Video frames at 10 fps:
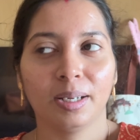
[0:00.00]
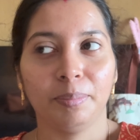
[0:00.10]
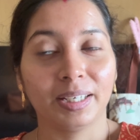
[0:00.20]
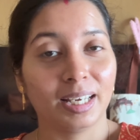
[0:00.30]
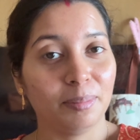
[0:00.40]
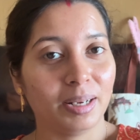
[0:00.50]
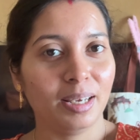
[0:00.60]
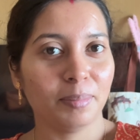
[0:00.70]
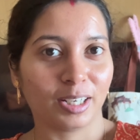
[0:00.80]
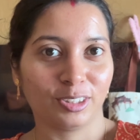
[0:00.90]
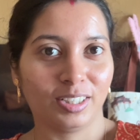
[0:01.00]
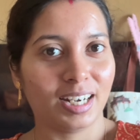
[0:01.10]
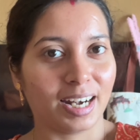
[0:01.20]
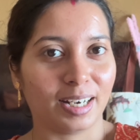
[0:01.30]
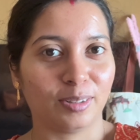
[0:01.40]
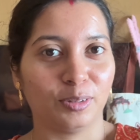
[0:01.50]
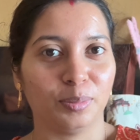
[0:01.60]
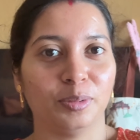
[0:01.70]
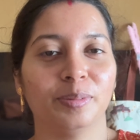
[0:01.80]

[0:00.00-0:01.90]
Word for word: বিকেলবেলায় মাংসটা রান্না করব।